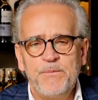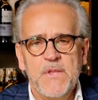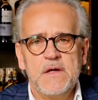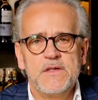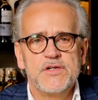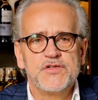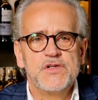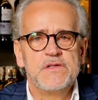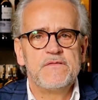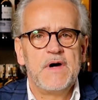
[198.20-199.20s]
e, te
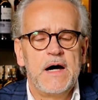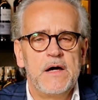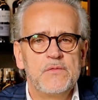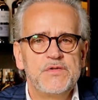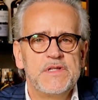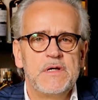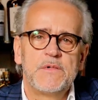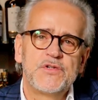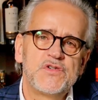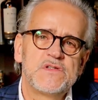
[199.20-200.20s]
szczyty wahają się tam
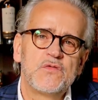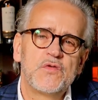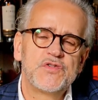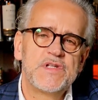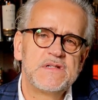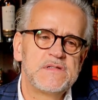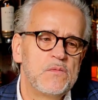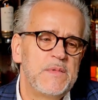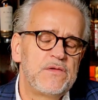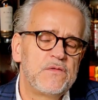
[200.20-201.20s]
od 300 do 400
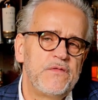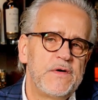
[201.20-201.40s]
metrów,